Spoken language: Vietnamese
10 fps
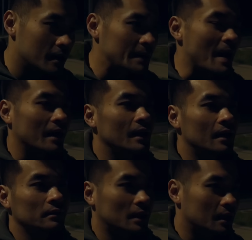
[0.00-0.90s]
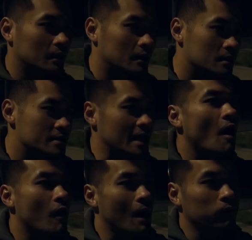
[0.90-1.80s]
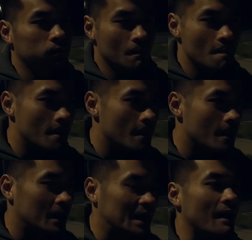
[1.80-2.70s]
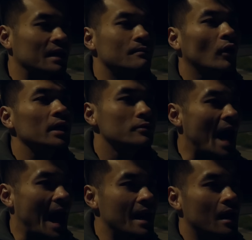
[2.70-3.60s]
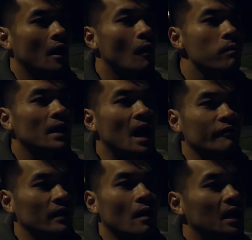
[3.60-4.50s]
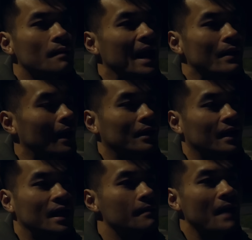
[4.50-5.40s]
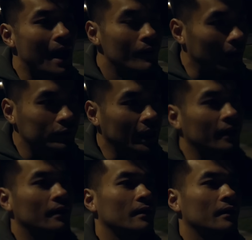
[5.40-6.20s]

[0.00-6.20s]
Các bạn lên Sài Gòn học, các bạn được một cái ưu đãi là không cần phải lo cơm áo gạo tiền.